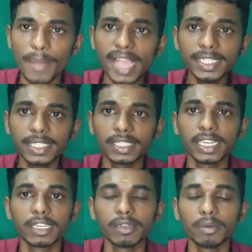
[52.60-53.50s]
மேக்ஸ்
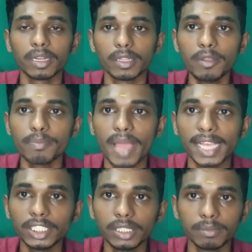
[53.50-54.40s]
ட்ரிக்குங்கிறது
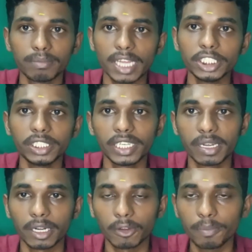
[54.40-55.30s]
மேக் மேஜிக்
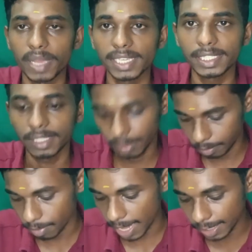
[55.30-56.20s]
ட்ரிக் ஆட்டம் மேக்ஸ்
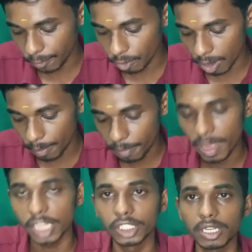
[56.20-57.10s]
மேக்ஸ் ஃபுல்லாமே
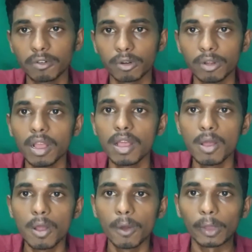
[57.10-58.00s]
மேஜிக்காக வரும்
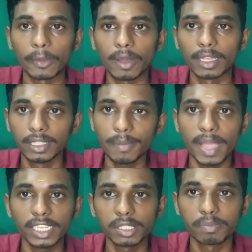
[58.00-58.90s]
ஓகேவா
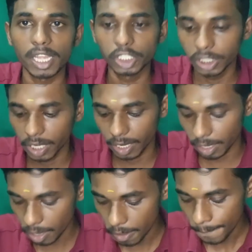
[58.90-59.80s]
அதுதான் மேக்ஸ் மேஜிக்
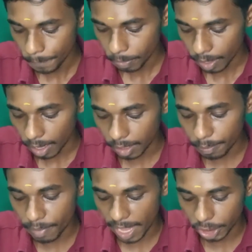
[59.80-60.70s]
ட்ரிக்கு
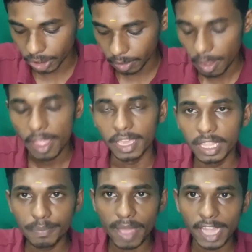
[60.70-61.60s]
அடுத்து மேஜிக்
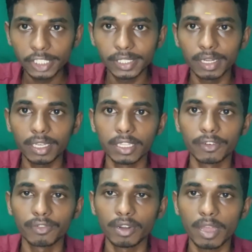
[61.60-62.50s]
இது மேஜிக்னா
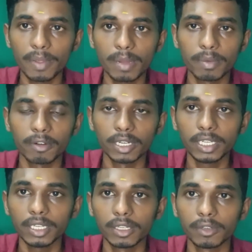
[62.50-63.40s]
இது ஃபுல்லாமே நம்ம
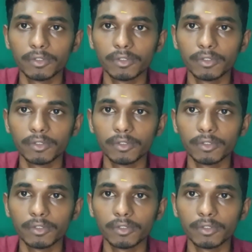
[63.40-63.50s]
வந்துட்டு